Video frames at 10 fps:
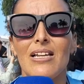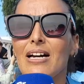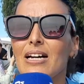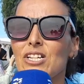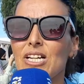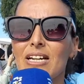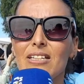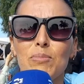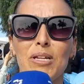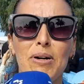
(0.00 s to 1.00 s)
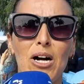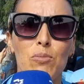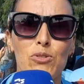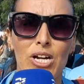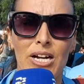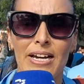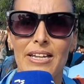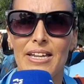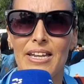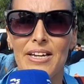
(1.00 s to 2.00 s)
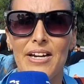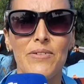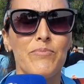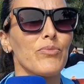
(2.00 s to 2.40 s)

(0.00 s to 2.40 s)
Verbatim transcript: لحقاش حنا خدمنا معاهم شهرين هنايا